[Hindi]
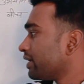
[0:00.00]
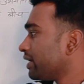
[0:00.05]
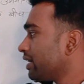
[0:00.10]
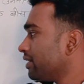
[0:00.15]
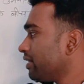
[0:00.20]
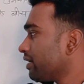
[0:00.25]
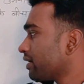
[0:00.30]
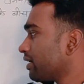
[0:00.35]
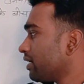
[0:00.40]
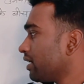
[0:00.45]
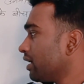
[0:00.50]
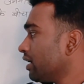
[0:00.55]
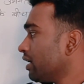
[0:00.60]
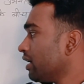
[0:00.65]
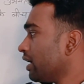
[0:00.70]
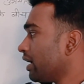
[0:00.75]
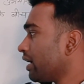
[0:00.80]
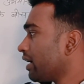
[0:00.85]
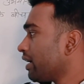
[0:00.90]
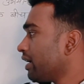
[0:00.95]
ये देखिए
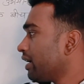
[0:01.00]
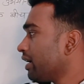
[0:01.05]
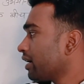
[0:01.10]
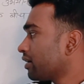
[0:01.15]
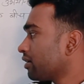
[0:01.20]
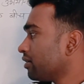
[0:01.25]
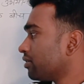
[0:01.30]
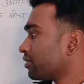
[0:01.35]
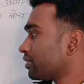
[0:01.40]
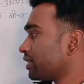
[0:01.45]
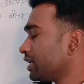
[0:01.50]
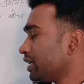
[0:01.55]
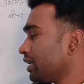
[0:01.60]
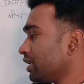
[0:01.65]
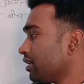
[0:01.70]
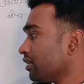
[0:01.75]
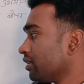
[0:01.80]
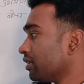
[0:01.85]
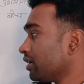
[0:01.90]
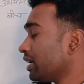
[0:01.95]
एक और
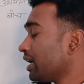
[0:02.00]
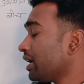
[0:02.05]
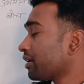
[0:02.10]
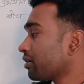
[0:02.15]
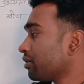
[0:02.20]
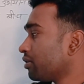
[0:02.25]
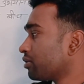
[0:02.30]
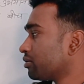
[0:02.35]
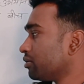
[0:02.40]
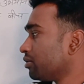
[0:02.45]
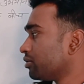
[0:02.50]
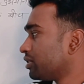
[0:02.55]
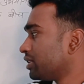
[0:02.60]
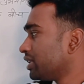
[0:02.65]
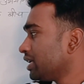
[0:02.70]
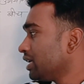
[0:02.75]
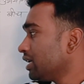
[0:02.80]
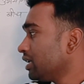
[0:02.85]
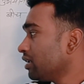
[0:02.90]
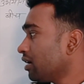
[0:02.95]
तीन एक और दो
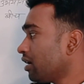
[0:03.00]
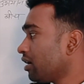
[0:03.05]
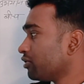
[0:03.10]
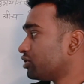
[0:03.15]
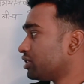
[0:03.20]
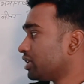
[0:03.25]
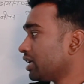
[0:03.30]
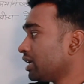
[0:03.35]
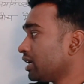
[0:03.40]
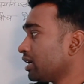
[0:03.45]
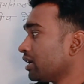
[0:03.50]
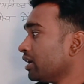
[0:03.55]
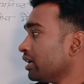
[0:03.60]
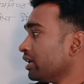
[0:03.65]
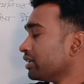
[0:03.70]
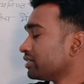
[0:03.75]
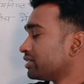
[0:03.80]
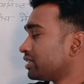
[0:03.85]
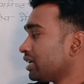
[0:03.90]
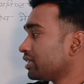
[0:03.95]
तीन और छः
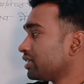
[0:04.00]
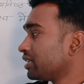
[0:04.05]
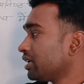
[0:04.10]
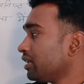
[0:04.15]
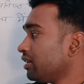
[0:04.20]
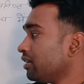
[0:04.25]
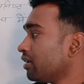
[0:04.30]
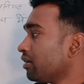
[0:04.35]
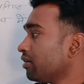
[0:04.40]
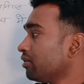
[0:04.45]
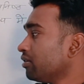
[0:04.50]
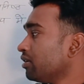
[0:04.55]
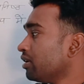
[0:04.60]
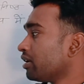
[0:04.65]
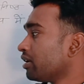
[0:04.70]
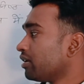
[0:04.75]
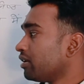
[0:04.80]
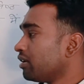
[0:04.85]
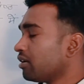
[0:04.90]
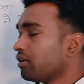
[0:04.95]
छः तीन नौ
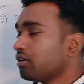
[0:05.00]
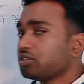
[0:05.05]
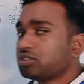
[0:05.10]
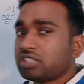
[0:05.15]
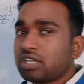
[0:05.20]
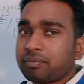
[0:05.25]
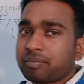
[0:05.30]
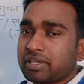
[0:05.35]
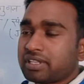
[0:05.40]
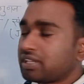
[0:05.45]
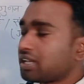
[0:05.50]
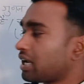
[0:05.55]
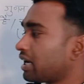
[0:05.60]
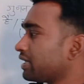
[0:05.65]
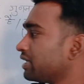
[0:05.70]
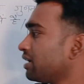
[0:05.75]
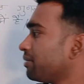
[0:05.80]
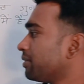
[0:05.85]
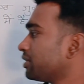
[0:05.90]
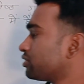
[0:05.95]
नौ और छः पंद्रह
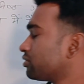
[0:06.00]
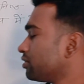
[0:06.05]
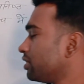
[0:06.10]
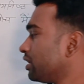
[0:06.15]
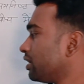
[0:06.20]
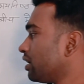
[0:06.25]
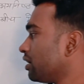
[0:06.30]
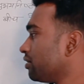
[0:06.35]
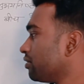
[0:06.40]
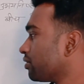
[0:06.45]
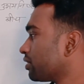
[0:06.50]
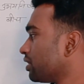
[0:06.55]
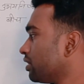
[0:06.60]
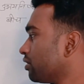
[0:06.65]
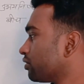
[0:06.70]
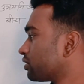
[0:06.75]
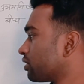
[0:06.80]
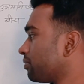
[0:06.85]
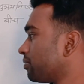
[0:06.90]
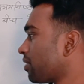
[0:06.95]
ये बच्चों ये नहीं होगी
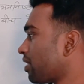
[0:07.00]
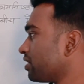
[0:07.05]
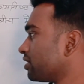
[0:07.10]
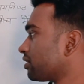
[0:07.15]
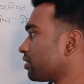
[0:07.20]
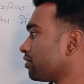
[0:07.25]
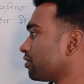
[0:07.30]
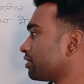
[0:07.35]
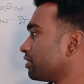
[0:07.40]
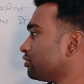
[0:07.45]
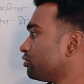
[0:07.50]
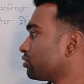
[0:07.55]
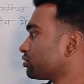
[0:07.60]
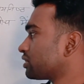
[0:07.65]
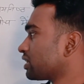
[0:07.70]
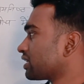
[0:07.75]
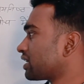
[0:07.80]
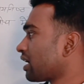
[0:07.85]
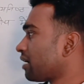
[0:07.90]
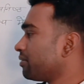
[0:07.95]
नौ से विभाजित नहीं होगी दो
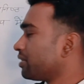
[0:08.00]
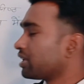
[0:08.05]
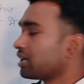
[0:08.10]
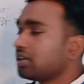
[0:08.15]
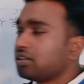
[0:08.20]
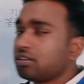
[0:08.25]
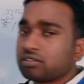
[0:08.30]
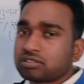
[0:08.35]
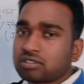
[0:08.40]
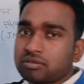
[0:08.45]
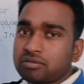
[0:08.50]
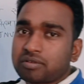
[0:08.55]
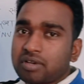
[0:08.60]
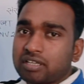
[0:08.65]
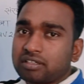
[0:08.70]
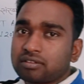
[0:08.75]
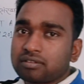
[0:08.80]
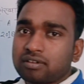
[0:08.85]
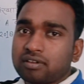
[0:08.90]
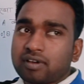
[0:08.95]
संख्या मिल गई नौ से
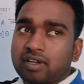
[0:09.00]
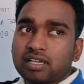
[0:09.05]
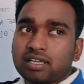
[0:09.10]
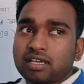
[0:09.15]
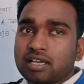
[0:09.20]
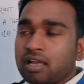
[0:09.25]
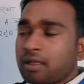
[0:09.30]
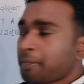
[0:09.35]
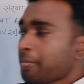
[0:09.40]
विभाजित होने वाली